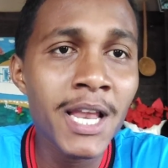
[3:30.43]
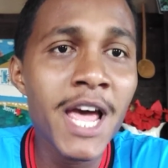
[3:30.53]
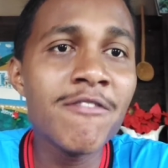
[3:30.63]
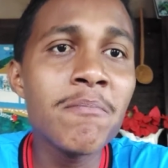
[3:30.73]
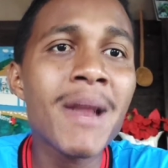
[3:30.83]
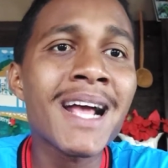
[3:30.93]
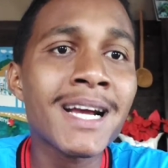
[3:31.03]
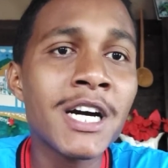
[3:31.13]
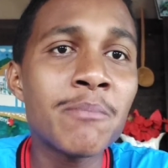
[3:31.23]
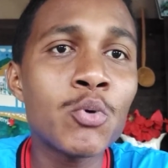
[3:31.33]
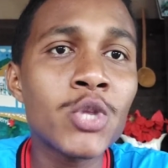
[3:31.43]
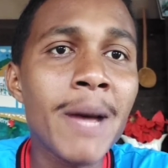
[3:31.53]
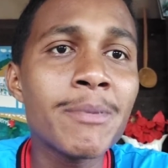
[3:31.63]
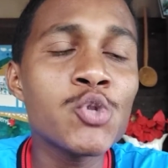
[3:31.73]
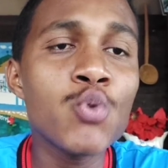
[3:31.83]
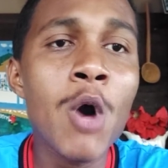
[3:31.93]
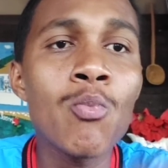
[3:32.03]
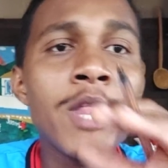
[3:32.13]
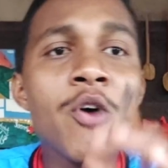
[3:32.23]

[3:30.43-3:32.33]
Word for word: leve para campo, tá, pessoal?